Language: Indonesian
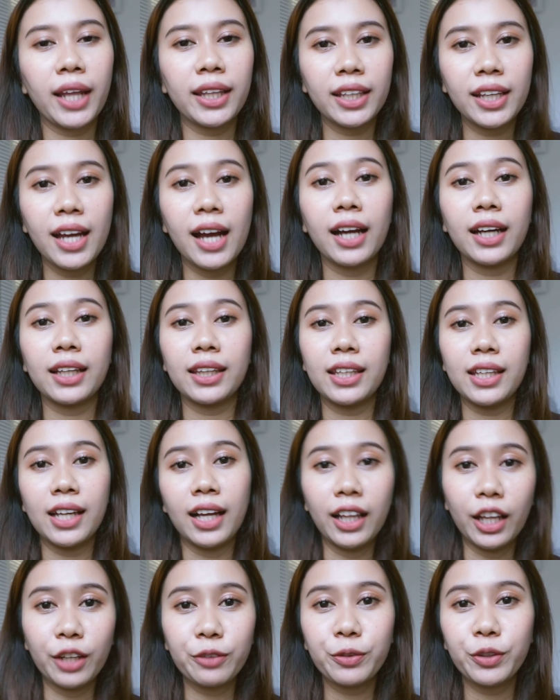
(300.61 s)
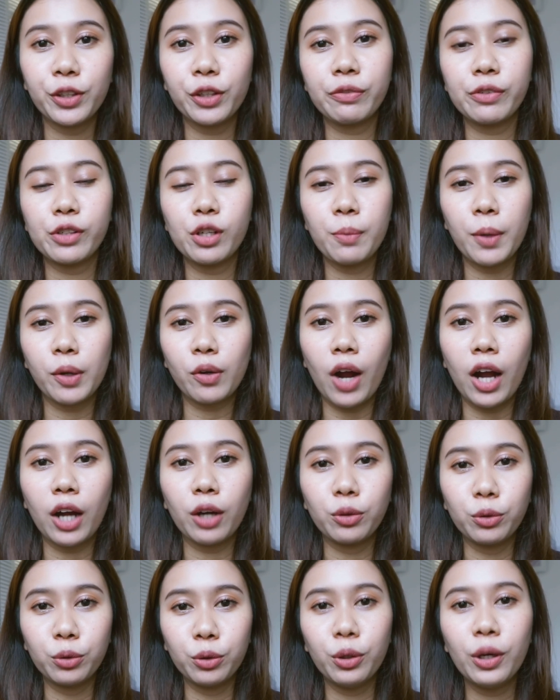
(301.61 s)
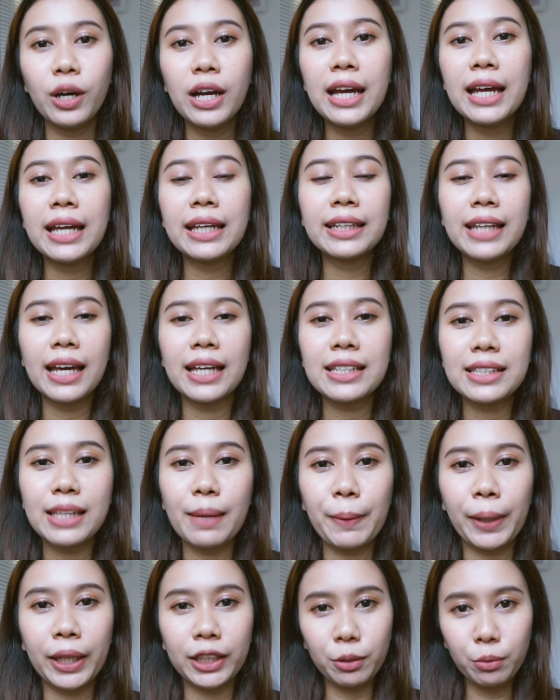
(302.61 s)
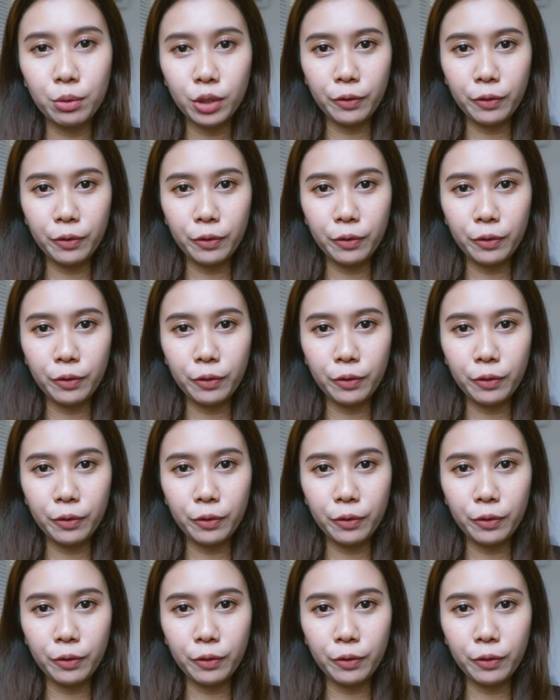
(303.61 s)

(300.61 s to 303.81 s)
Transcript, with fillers: nanti nggak ketinggalan video-video baru aku. Dan sampai ketemu di